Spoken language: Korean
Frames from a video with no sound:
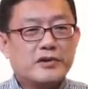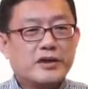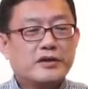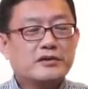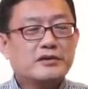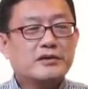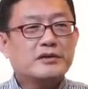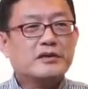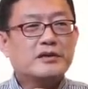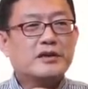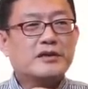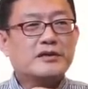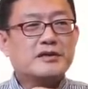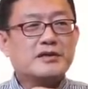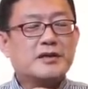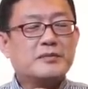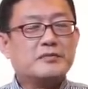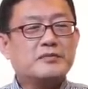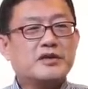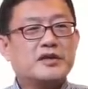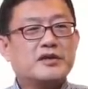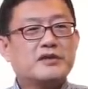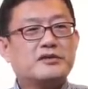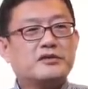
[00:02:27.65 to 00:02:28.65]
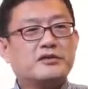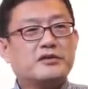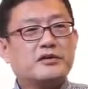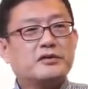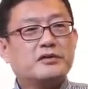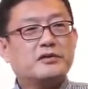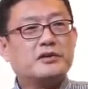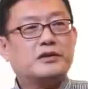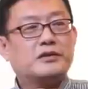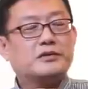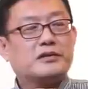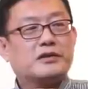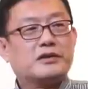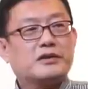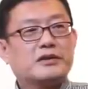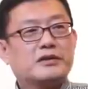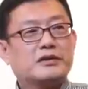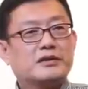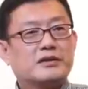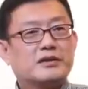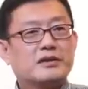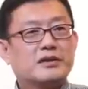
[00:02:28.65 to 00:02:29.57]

했는데 참나에서 튀어나오더라.